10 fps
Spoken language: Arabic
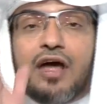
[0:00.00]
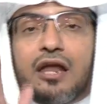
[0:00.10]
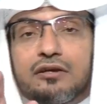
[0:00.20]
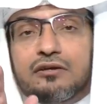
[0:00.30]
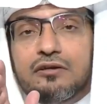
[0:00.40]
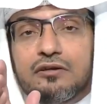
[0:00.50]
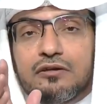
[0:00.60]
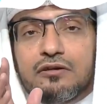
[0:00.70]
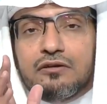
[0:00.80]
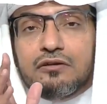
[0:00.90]
ذلك
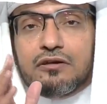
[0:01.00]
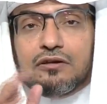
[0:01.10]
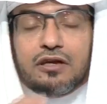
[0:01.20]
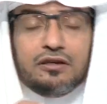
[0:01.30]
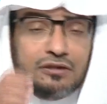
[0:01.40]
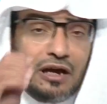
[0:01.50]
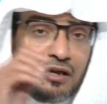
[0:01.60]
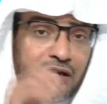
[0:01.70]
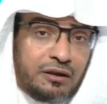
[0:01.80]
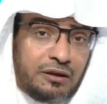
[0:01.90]
انا
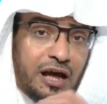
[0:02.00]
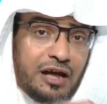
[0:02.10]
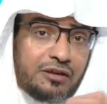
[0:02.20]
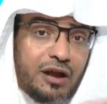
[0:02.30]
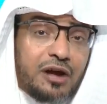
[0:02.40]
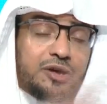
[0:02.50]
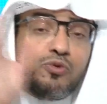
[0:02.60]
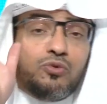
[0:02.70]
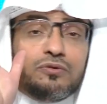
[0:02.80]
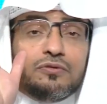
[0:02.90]
الى الله
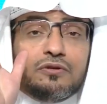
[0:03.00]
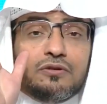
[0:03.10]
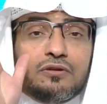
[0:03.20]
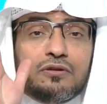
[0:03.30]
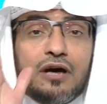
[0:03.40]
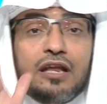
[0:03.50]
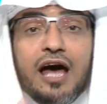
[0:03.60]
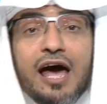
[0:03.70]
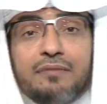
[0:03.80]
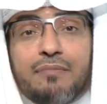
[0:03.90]
راغبون
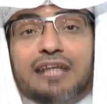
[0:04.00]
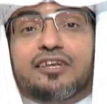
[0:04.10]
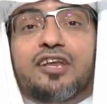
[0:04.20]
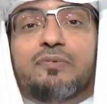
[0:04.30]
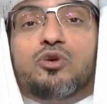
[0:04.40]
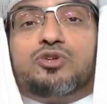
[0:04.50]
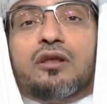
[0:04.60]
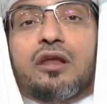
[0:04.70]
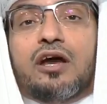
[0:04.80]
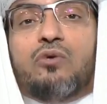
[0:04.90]
الان مات النبي
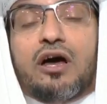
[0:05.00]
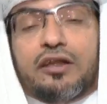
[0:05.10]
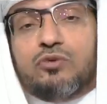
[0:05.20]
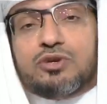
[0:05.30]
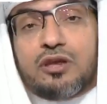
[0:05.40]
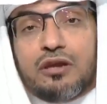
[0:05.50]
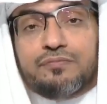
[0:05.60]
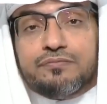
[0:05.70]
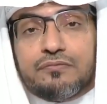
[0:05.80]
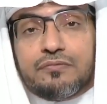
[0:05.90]
صلى الله عليه وسلم
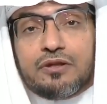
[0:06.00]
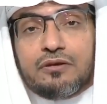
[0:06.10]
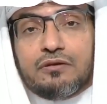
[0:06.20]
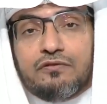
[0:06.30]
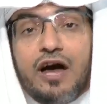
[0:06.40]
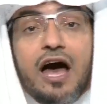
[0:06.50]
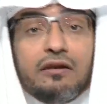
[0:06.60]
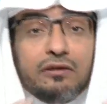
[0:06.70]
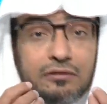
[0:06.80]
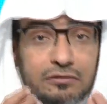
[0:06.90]
فهل